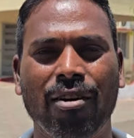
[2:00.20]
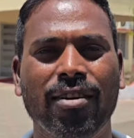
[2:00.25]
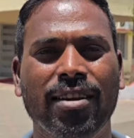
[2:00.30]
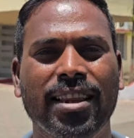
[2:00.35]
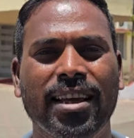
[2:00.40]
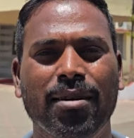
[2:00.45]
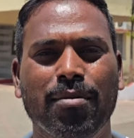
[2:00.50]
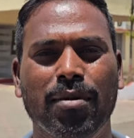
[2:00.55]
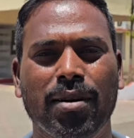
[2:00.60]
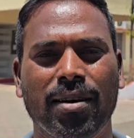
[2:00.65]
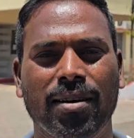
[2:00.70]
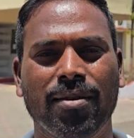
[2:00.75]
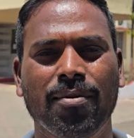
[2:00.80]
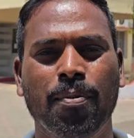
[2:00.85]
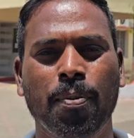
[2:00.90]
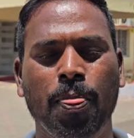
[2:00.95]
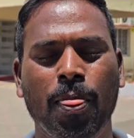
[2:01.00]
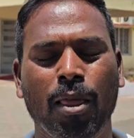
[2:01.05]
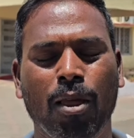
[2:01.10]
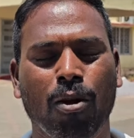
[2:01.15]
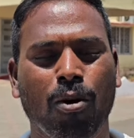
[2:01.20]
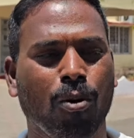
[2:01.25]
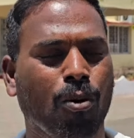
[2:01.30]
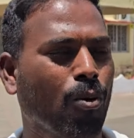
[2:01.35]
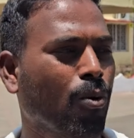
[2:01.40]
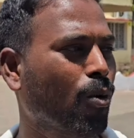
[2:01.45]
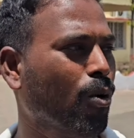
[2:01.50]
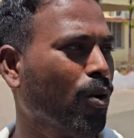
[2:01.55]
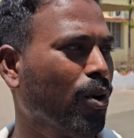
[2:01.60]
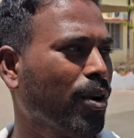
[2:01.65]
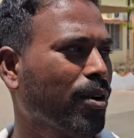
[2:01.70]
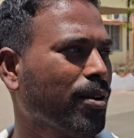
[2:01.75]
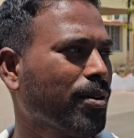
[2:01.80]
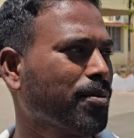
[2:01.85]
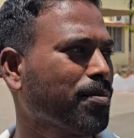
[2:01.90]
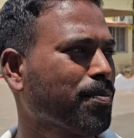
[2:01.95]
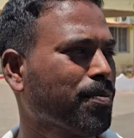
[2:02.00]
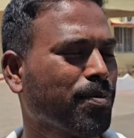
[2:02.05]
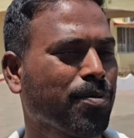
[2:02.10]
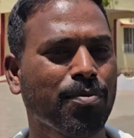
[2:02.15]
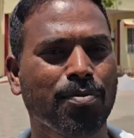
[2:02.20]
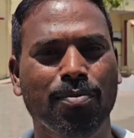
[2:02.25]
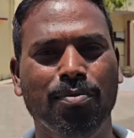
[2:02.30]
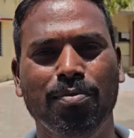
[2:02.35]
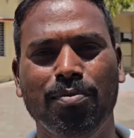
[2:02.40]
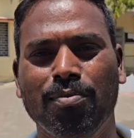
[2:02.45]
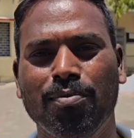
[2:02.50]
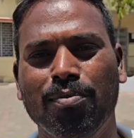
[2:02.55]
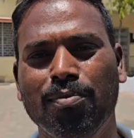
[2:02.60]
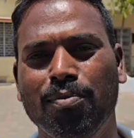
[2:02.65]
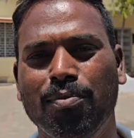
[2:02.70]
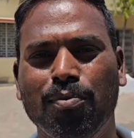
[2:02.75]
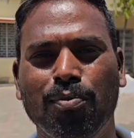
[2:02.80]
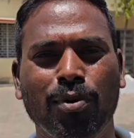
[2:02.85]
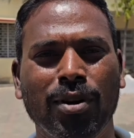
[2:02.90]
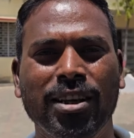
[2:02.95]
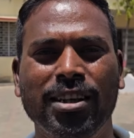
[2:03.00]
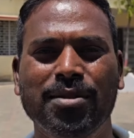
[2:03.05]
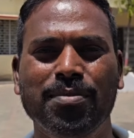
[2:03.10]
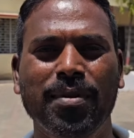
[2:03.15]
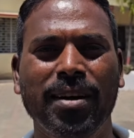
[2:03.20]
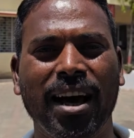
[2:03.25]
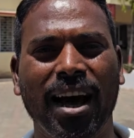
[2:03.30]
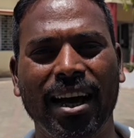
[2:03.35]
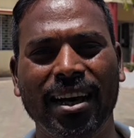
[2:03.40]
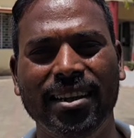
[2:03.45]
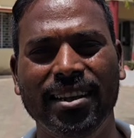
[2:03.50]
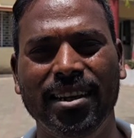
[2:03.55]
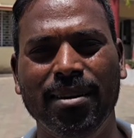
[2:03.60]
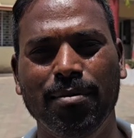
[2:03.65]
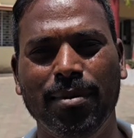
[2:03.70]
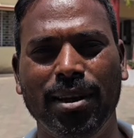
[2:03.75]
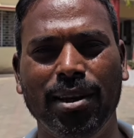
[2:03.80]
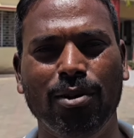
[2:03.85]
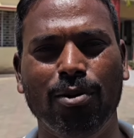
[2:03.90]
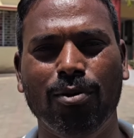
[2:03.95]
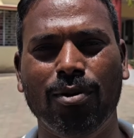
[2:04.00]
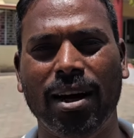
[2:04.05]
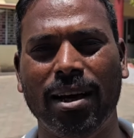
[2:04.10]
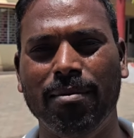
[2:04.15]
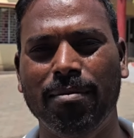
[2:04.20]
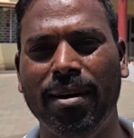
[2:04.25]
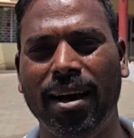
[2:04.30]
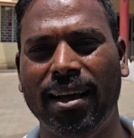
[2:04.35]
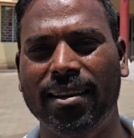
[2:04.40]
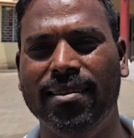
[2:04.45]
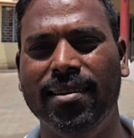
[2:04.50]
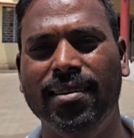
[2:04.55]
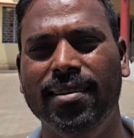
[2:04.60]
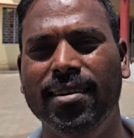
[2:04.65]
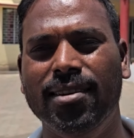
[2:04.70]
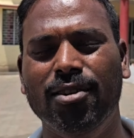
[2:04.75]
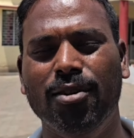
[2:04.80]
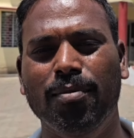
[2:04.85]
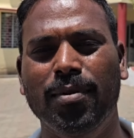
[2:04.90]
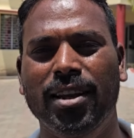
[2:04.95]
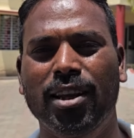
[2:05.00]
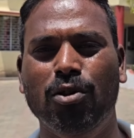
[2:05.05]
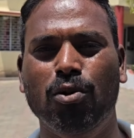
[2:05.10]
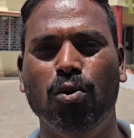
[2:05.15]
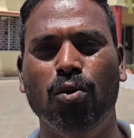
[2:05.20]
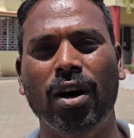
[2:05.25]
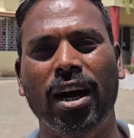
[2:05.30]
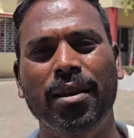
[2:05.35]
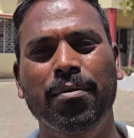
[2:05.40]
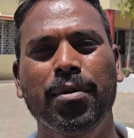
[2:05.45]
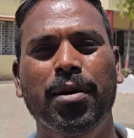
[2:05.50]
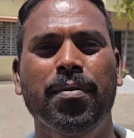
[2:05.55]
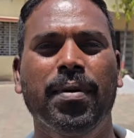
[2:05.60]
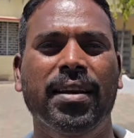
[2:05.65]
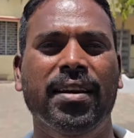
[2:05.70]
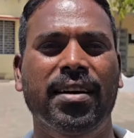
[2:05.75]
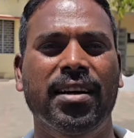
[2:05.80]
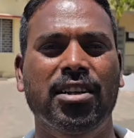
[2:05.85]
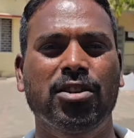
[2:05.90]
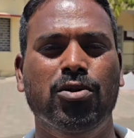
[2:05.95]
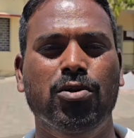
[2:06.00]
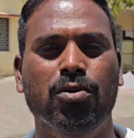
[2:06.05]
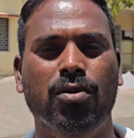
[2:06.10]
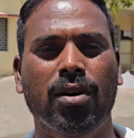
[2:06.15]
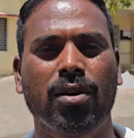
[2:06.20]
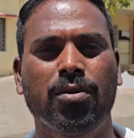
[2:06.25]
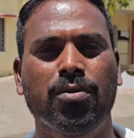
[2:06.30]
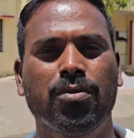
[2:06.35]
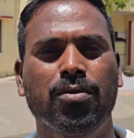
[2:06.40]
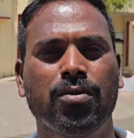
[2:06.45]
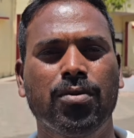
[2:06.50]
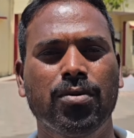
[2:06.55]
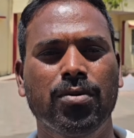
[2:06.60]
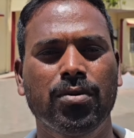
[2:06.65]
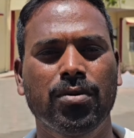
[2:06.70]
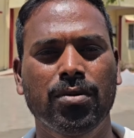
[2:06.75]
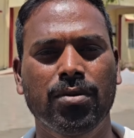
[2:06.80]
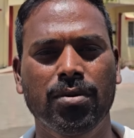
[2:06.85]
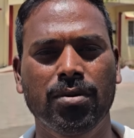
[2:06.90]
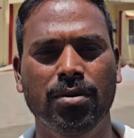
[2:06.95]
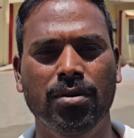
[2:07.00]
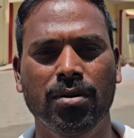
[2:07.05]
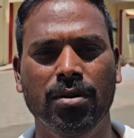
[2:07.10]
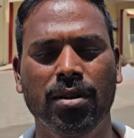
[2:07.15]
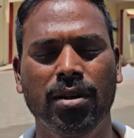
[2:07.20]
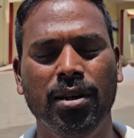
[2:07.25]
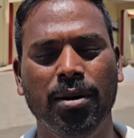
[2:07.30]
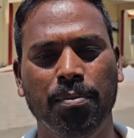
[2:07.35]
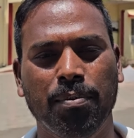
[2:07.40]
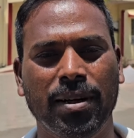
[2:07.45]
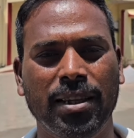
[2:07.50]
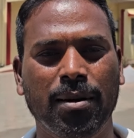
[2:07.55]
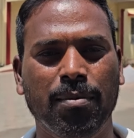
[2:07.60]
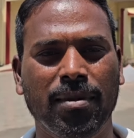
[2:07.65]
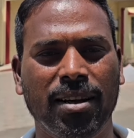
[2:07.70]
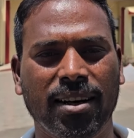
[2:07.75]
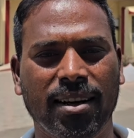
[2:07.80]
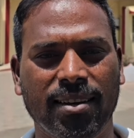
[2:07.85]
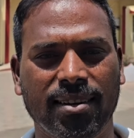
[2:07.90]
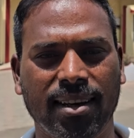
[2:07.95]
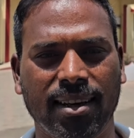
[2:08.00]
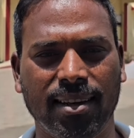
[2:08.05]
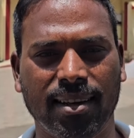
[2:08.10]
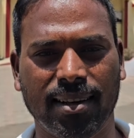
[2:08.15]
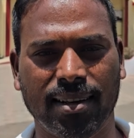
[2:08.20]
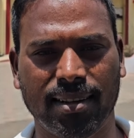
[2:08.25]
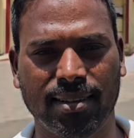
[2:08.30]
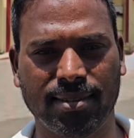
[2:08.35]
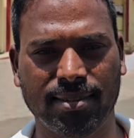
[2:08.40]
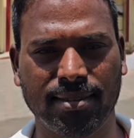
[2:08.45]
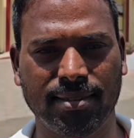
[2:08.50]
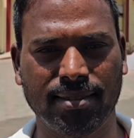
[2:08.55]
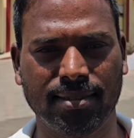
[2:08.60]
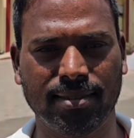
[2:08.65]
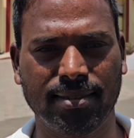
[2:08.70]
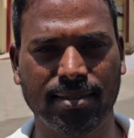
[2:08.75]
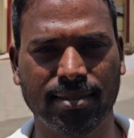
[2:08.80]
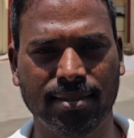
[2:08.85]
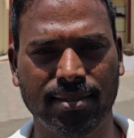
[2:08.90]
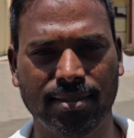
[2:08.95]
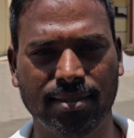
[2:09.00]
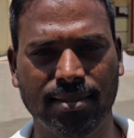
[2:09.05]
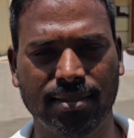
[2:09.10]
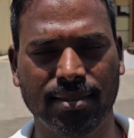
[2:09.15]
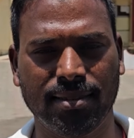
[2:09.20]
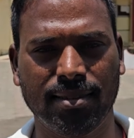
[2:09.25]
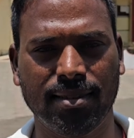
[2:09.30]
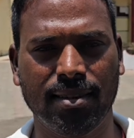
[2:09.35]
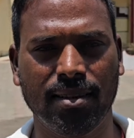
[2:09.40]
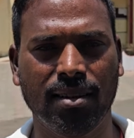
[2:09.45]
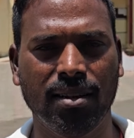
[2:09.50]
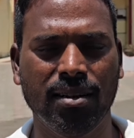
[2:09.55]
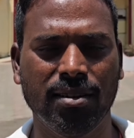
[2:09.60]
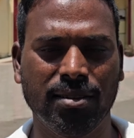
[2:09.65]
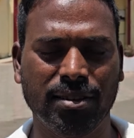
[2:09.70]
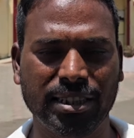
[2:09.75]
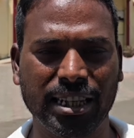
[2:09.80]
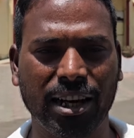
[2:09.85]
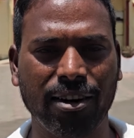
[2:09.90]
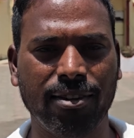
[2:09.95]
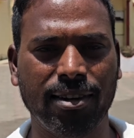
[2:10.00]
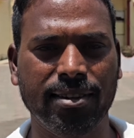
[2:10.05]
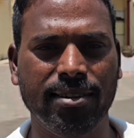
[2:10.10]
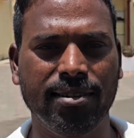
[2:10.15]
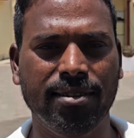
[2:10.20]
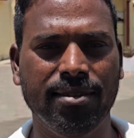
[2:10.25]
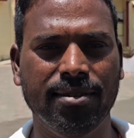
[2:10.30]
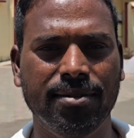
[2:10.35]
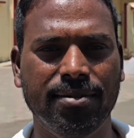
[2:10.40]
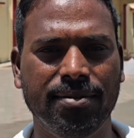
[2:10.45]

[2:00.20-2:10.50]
आवेदन में और पुलिस में आए दिन मेरी दुकान में आती थी तो मैंने दुकान भी बंद कर चुका कौन से थाने का मामला है पदम नगर थाने का ठीक क्या नाम है आपका जावेद